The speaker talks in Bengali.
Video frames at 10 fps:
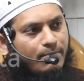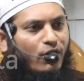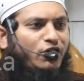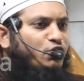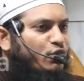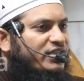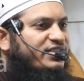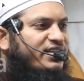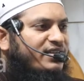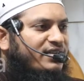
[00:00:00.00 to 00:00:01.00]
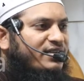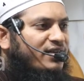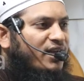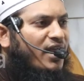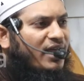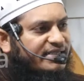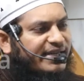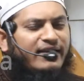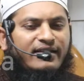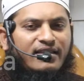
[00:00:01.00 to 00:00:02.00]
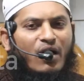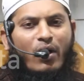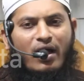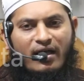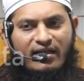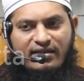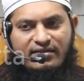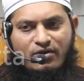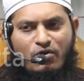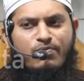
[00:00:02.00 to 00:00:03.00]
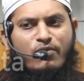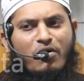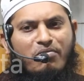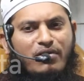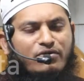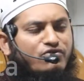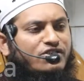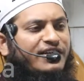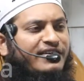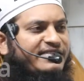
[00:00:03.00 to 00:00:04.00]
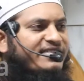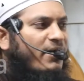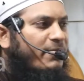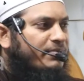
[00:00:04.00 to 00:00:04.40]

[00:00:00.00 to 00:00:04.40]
প্রয়োজন আছে না চাইলে দেওয়া এটা খুব কম মানুষের নিসাব